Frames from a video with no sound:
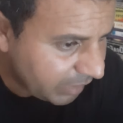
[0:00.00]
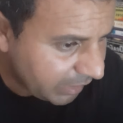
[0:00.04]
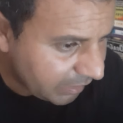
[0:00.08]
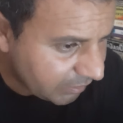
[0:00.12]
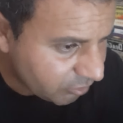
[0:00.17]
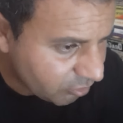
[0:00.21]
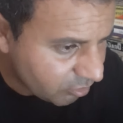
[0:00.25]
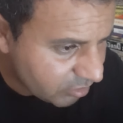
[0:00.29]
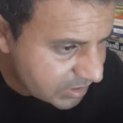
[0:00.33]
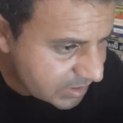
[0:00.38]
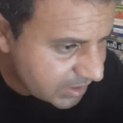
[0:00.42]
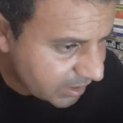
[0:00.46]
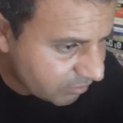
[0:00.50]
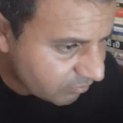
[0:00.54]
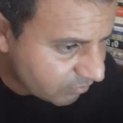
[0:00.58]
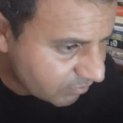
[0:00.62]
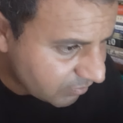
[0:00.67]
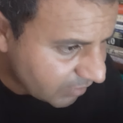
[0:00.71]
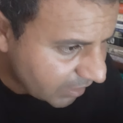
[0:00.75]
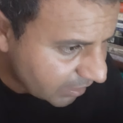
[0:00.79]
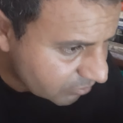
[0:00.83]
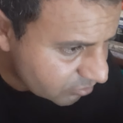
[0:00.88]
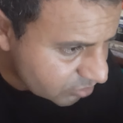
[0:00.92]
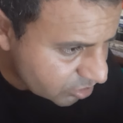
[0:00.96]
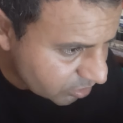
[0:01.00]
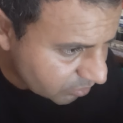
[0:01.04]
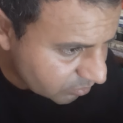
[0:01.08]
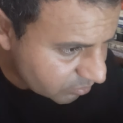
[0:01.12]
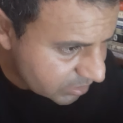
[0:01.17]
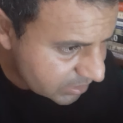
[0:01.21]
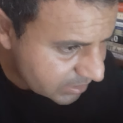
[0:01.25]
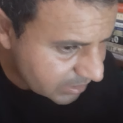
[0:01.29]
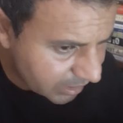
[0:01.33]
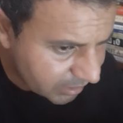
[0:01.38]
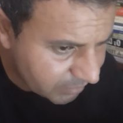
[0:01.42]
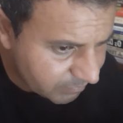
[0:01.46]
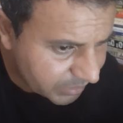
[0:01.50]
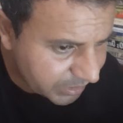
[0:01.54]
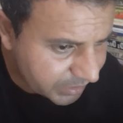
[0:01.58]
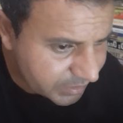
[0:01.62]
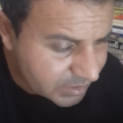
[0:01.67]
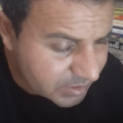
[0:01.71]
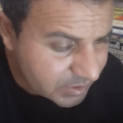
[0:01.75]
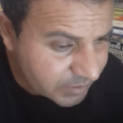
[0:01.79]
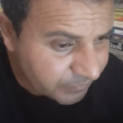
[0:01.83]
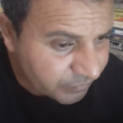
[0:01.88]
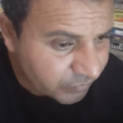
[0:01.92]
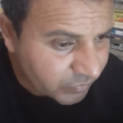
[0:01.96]
Para nós era um vácuo de luz, nada
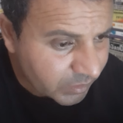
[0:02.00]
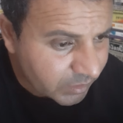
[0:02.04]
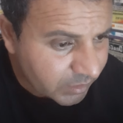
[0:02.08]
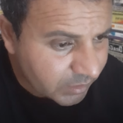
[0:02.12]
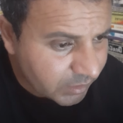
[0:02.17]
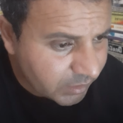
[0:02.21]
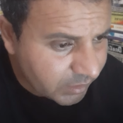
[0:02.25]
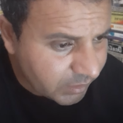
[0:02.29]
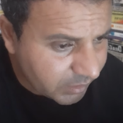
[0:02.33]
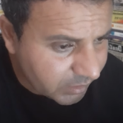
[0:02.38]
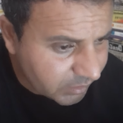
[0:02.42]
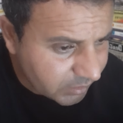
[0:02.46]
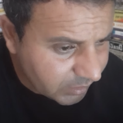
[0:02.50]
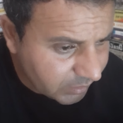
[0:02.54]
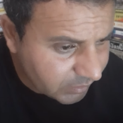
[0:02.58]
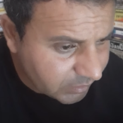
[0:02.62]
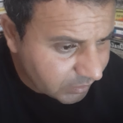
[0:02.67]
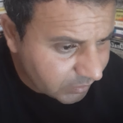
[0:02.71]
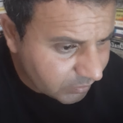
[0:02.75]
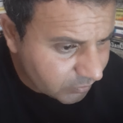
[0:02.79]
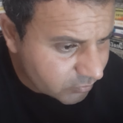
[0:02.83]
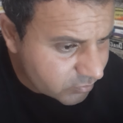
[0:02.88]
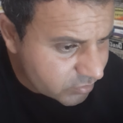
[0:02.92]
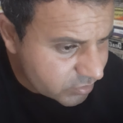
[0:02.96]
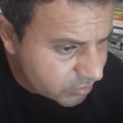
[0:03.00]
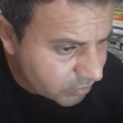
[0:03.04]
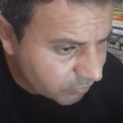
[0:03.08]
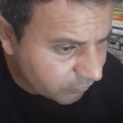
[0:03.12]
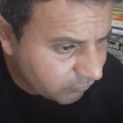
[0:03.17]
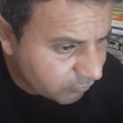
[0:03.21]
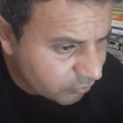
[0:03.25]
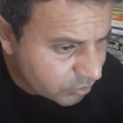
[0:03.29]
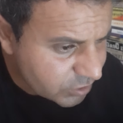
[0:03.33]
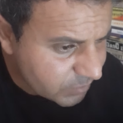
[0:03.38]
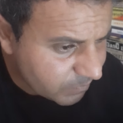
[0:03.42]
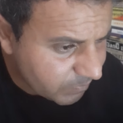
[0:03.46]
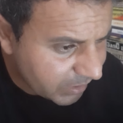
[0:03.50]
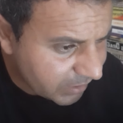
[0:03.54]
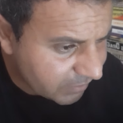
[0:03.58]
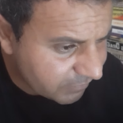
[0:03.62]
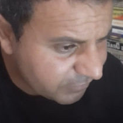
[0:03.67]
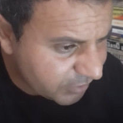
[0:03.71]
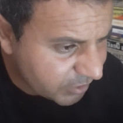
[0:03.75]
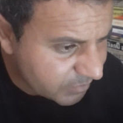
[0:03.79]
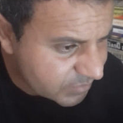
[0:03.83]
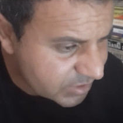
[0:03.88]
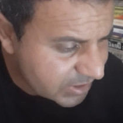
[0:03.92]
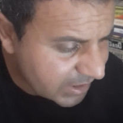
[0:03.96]
mais. Entretanto, nos deu força para
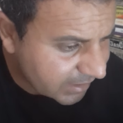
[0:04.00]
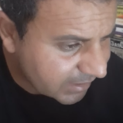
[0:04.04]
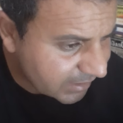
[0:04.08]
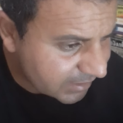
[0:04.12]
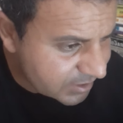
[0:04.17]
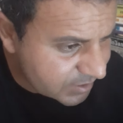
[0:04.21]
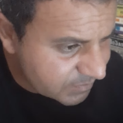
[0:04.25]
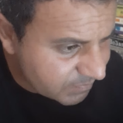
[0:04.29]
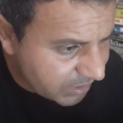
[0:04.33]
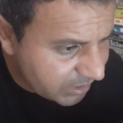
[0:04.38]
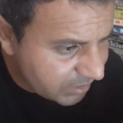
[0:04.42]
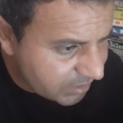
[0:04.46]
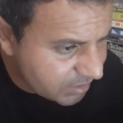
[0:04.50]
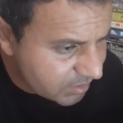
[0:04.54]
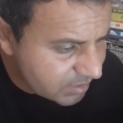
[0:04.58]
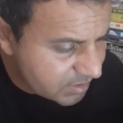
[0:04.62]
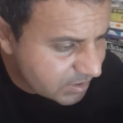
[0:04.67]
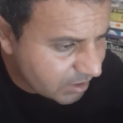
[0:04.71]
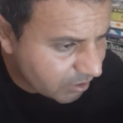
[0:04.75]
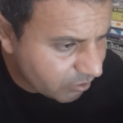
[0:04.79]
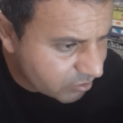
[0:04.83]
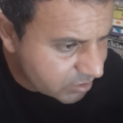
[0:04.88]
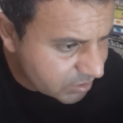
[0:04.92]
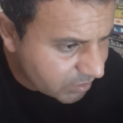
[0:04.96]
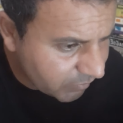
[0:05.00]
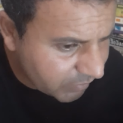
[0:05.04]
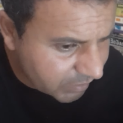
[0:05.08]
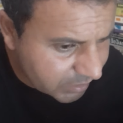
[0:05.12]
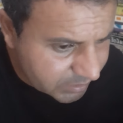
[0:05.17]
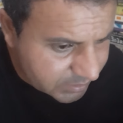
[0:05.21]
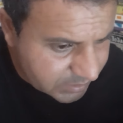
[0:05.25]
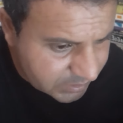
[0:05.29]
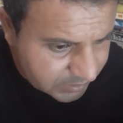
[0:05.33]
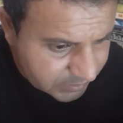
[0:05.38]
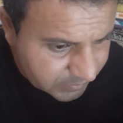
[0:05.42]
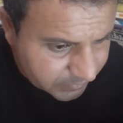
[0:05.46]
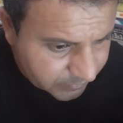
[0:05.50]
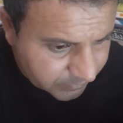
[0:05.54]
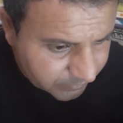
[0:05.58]
vermos aquelas medidas ao nosso alcance.